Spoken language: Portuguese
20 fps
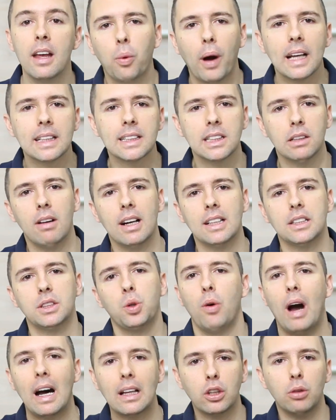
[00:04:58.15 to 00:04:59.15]
Quais são as
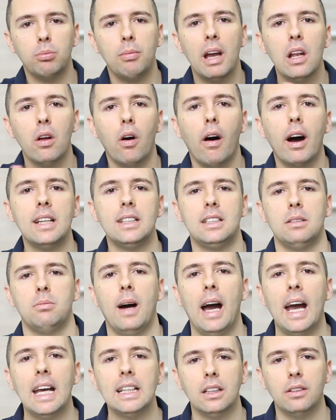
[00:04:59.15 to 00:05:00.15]
quatro melhores e
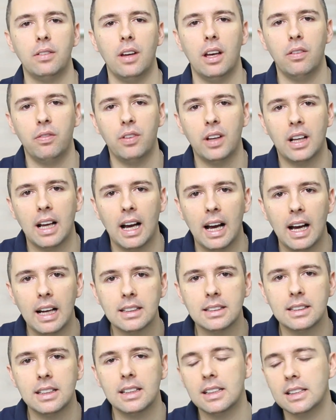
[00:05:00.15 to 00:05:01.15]
mais
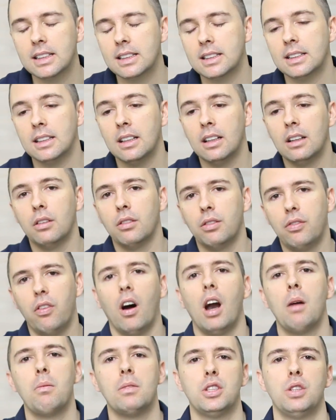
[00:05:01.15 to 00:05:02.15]
eficazes
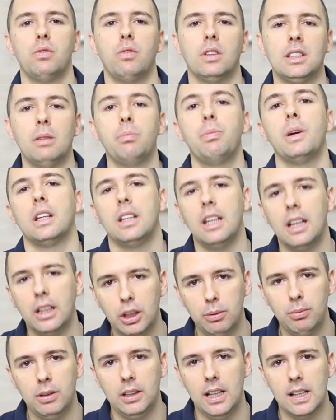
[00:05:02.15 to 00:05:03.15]
formas de você perder a
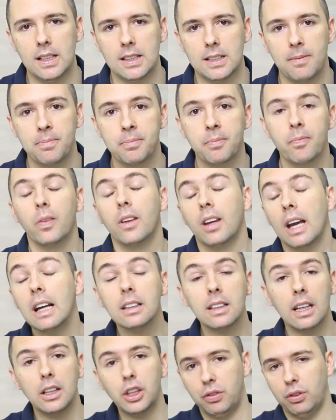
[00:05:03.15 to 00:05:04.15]
timidez? Quem tem